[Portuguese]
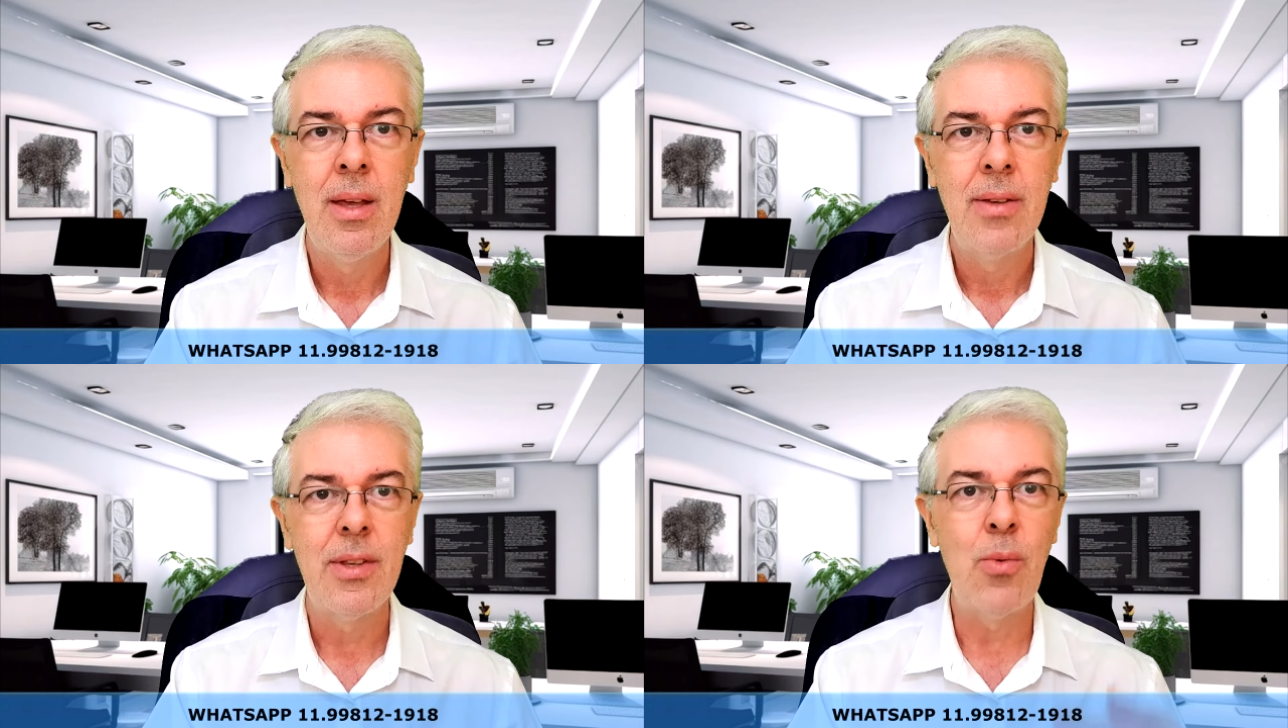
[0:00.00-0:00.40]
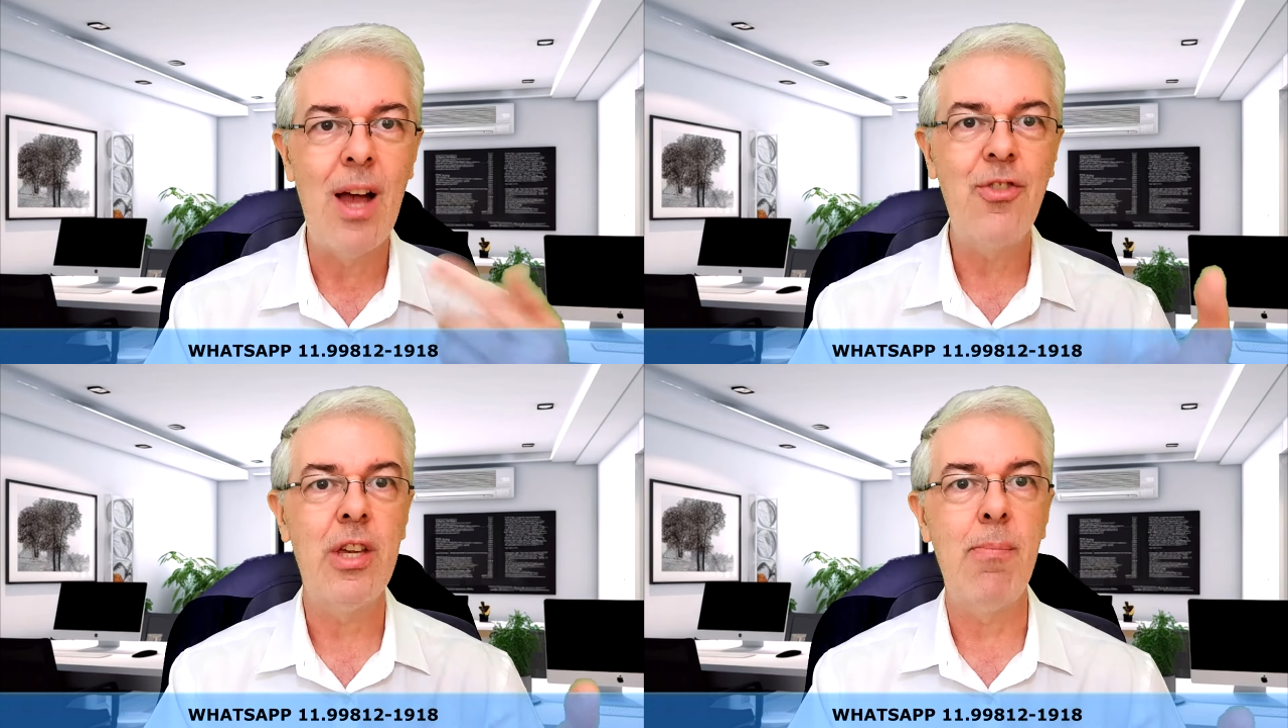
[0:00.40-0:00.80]
Você não
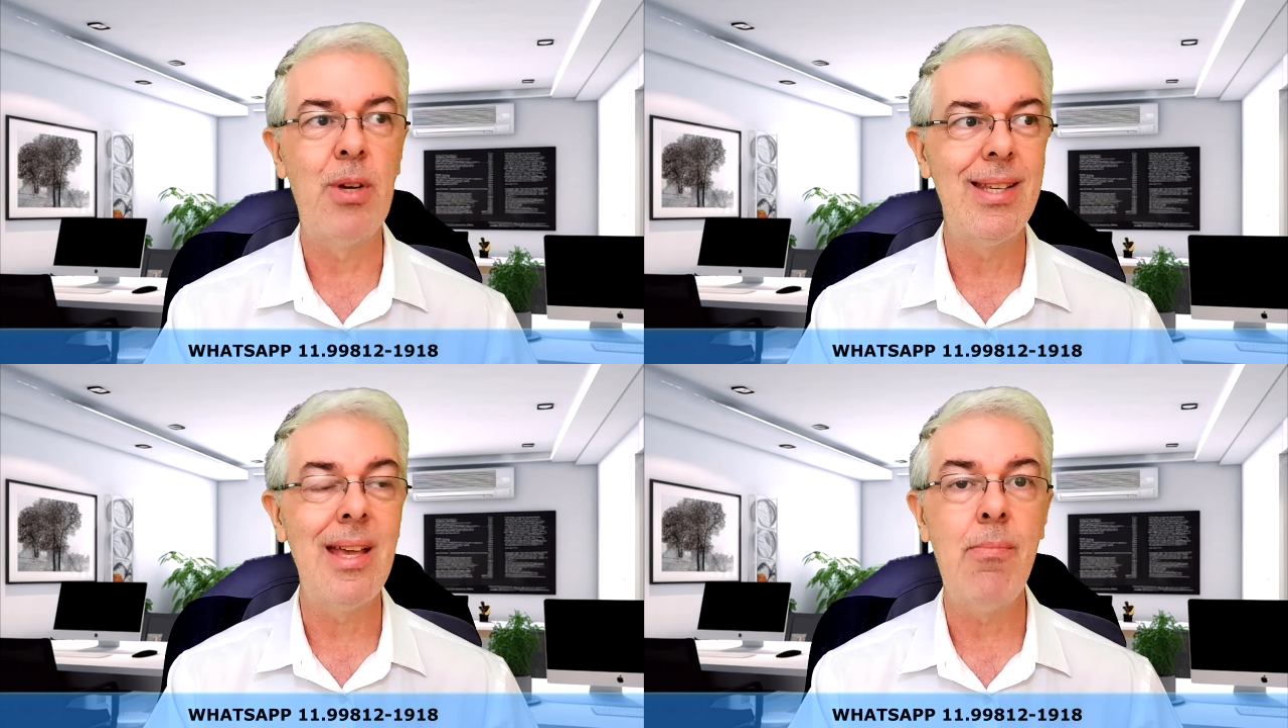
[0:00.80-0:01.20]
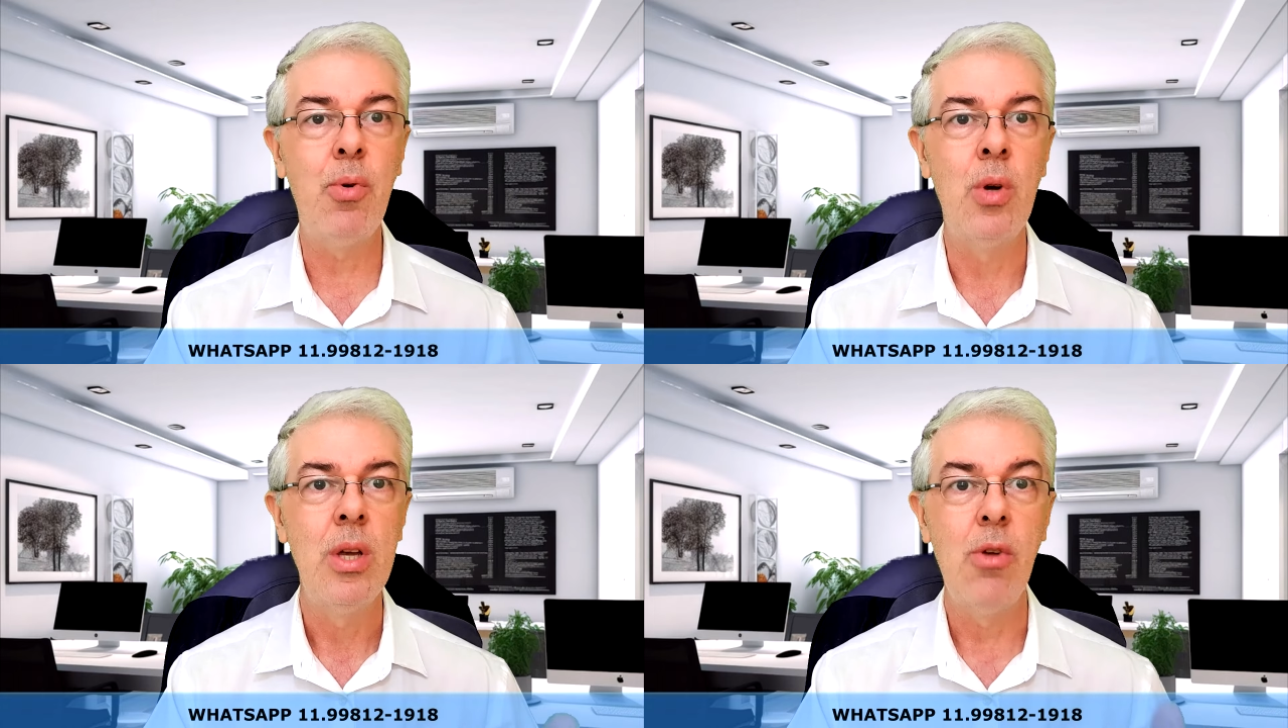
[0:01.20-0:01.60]
acha que, por
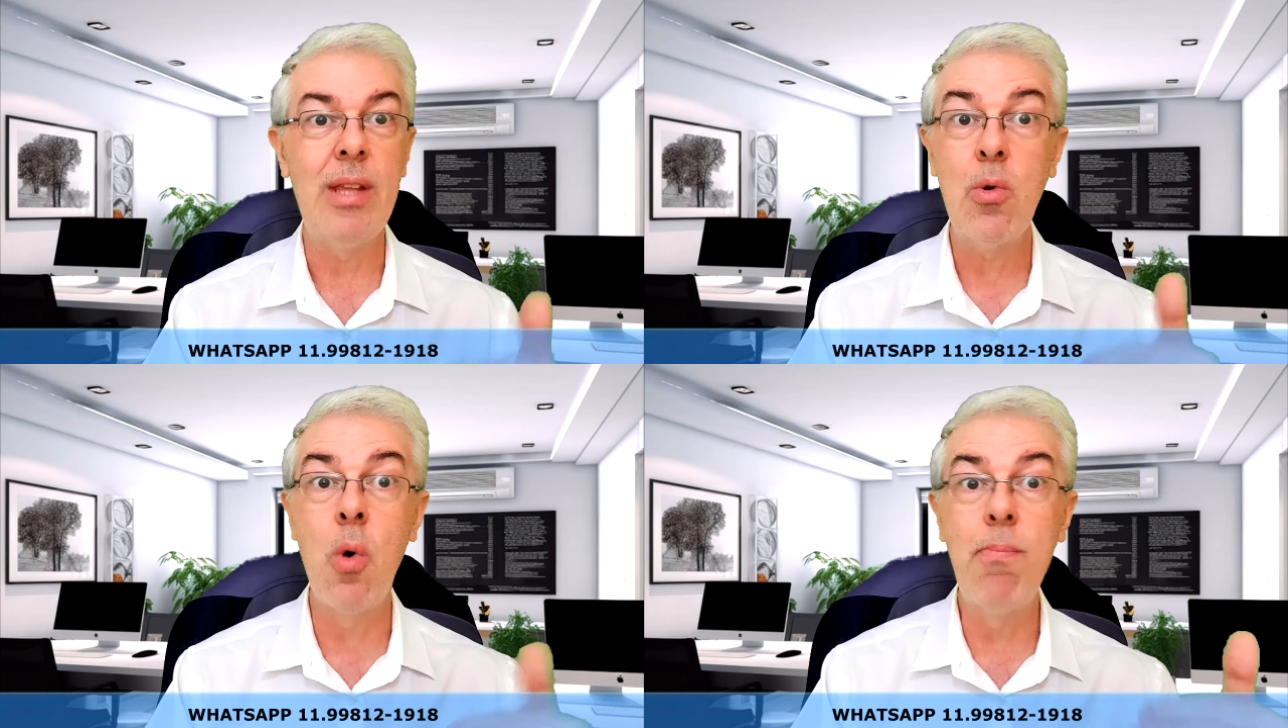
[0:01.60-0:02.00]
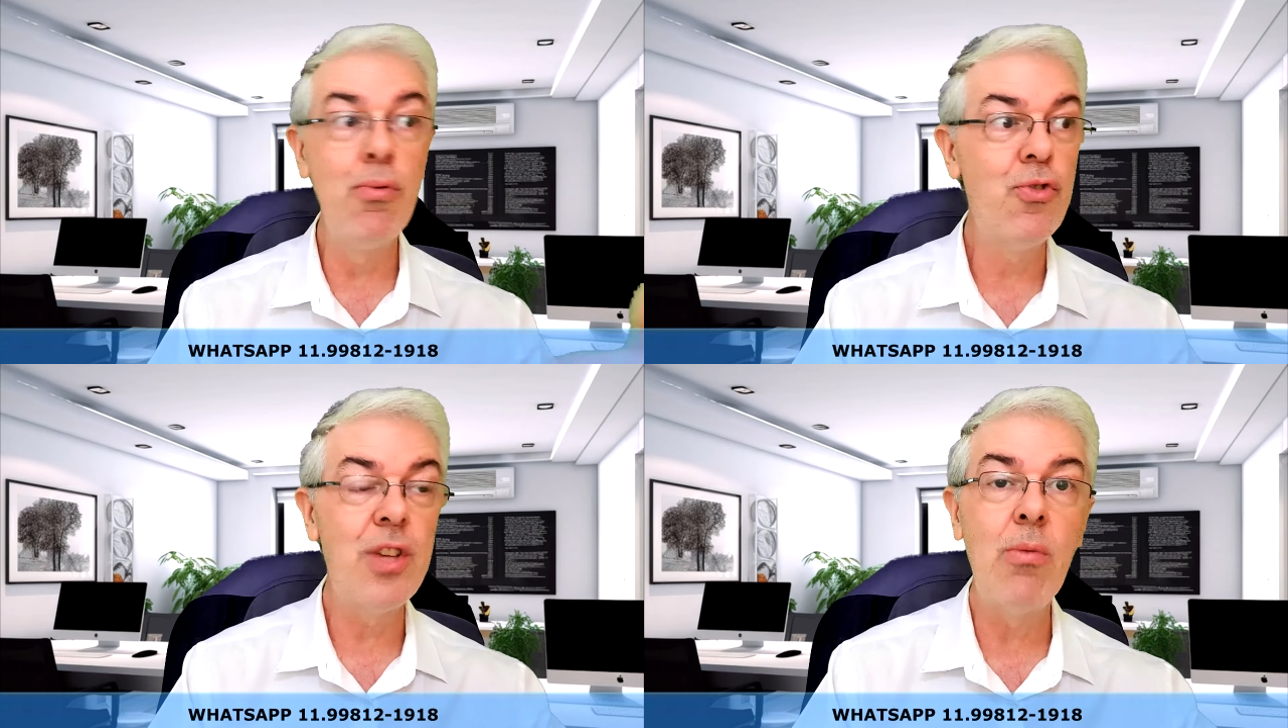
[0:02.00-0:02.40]
exemplo, eu ter
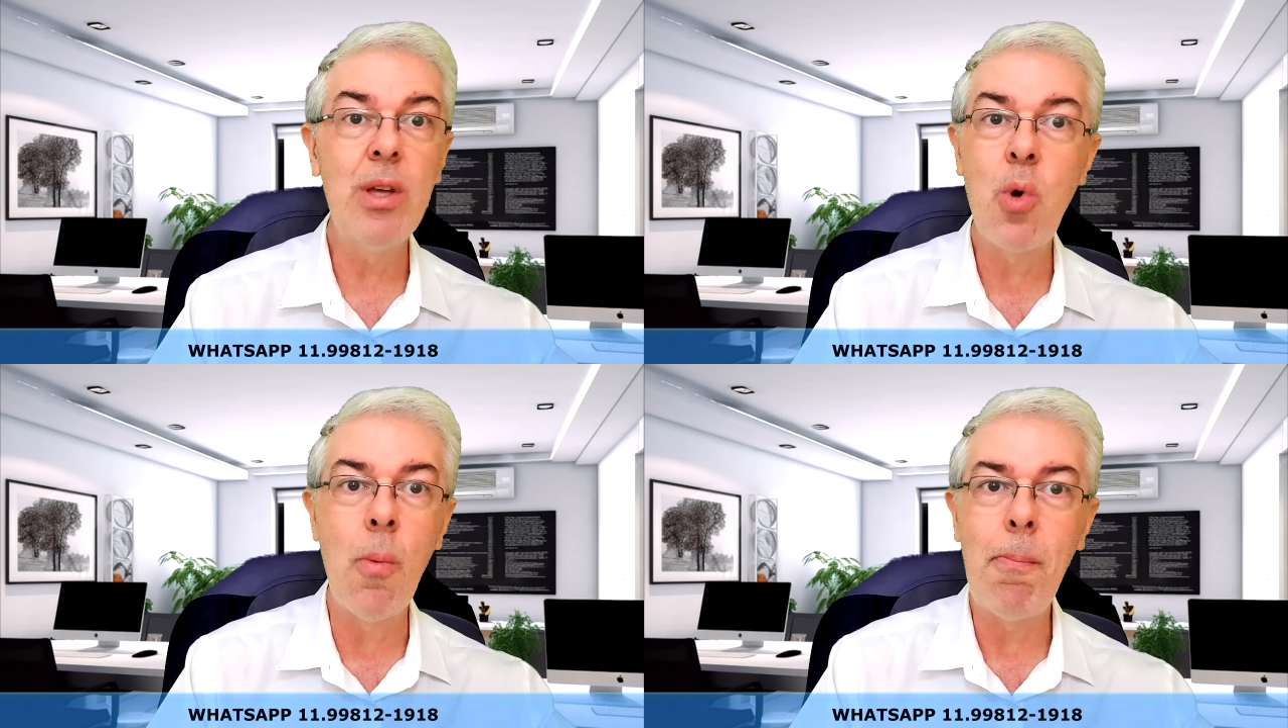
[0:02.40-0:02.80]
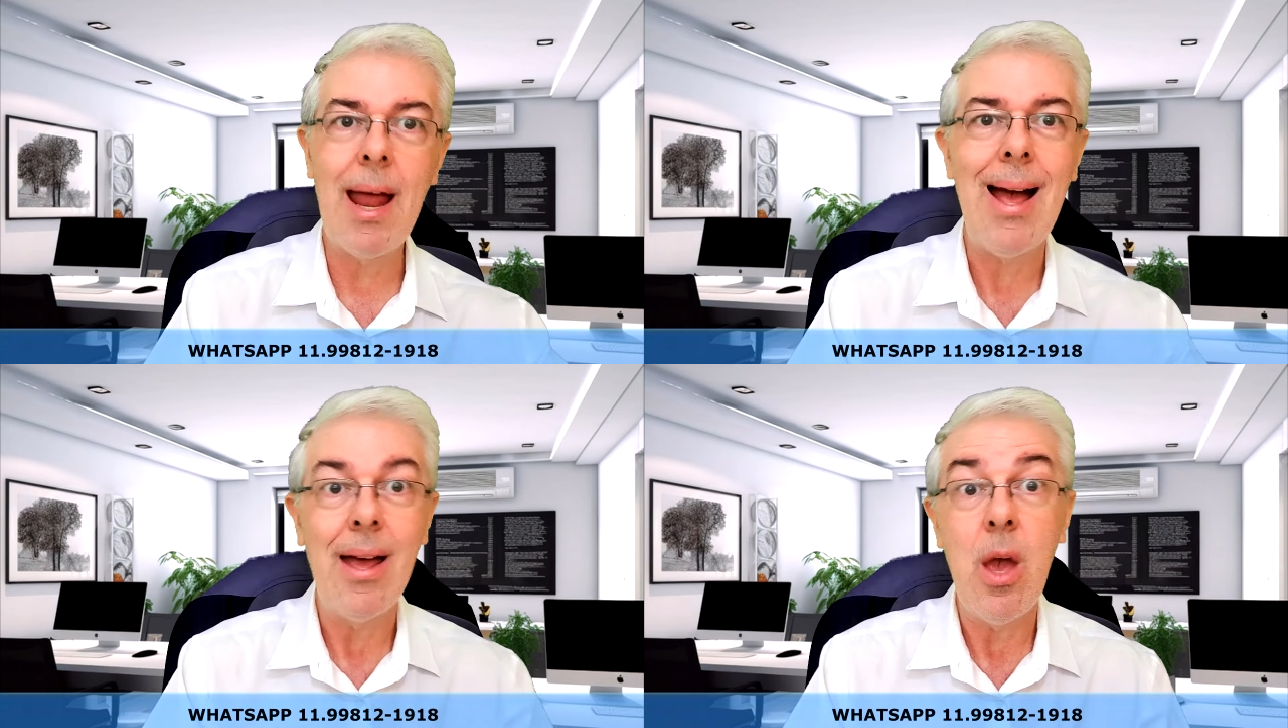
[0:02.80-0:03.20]
compulsão de comprar